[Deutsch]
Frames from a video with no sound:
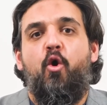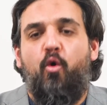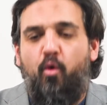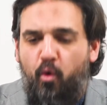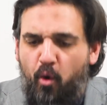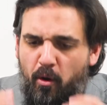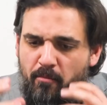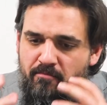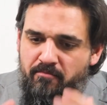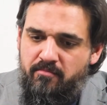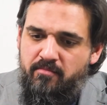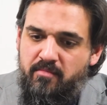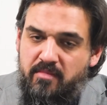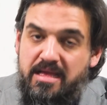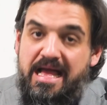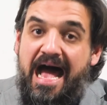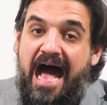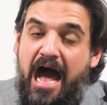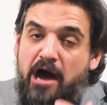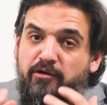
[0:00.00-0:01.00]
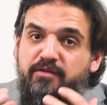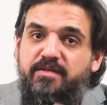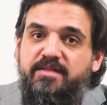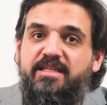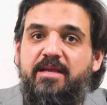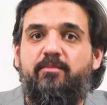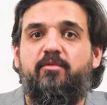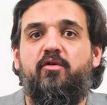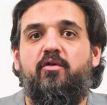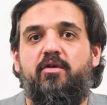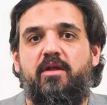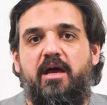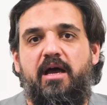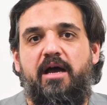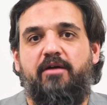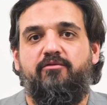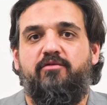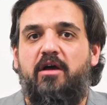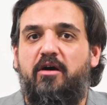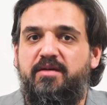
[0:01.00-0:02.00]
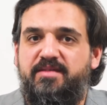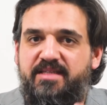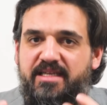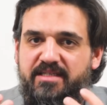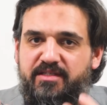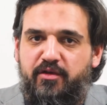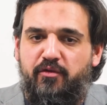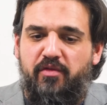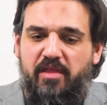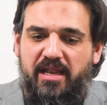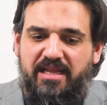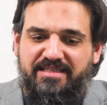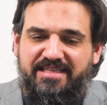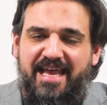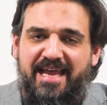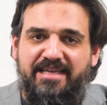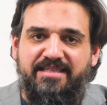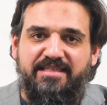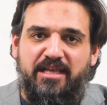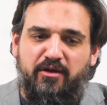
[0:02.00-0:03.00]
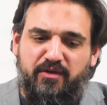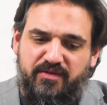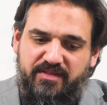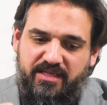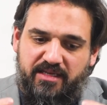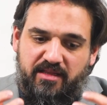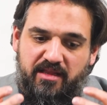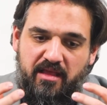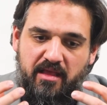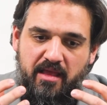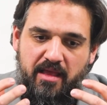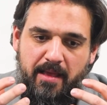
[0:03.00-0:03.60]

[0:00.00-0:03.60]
um aus dem Koran, aus der Sunna, das heißt aus den